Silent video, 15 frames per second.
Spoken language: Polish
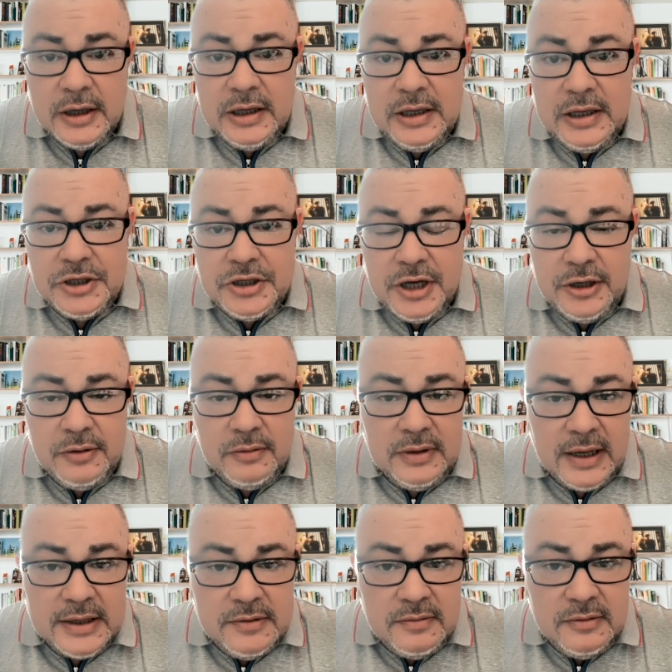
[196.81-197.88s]
I jesienią
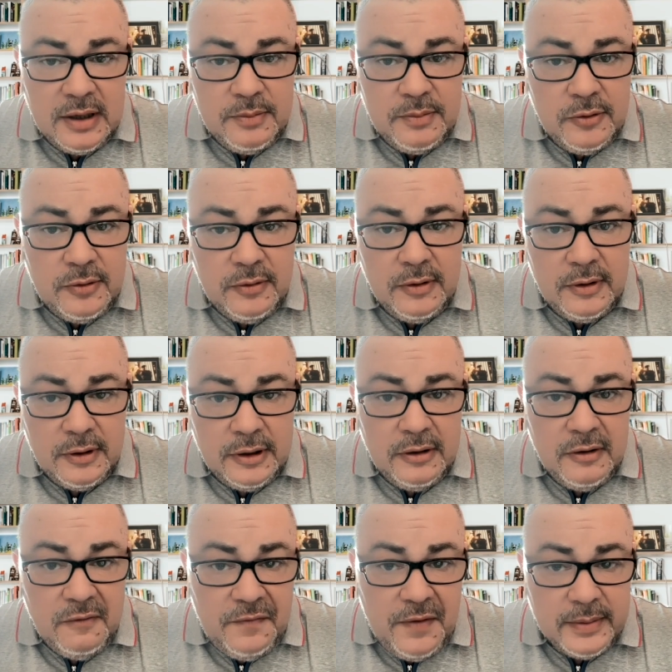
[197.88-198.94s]
dadzą temu e,
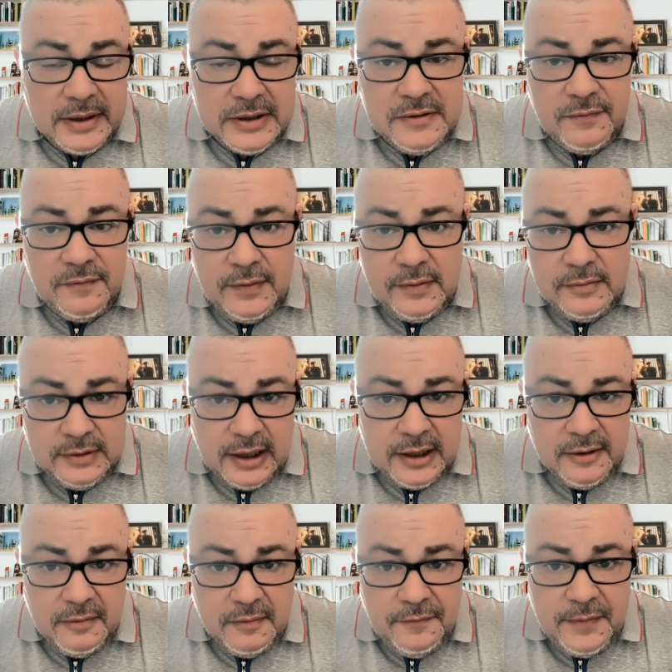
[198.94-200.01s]
wyraz w,
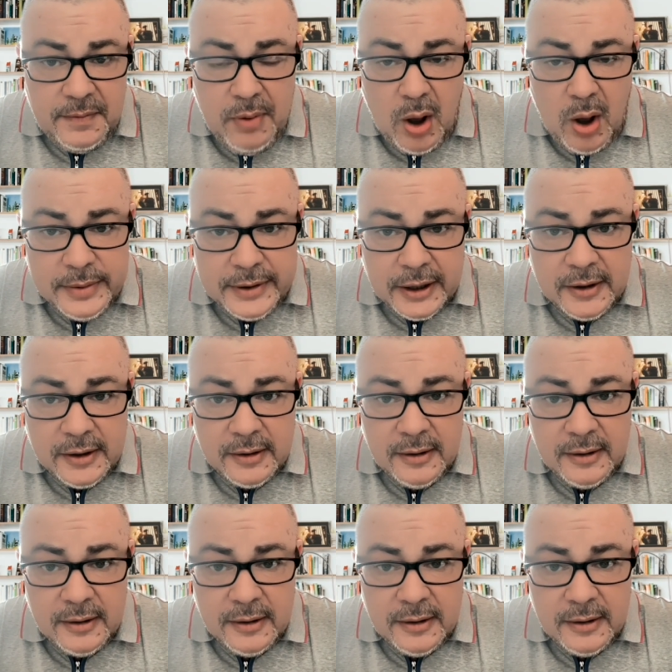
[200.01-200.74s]
tak, w wyborach,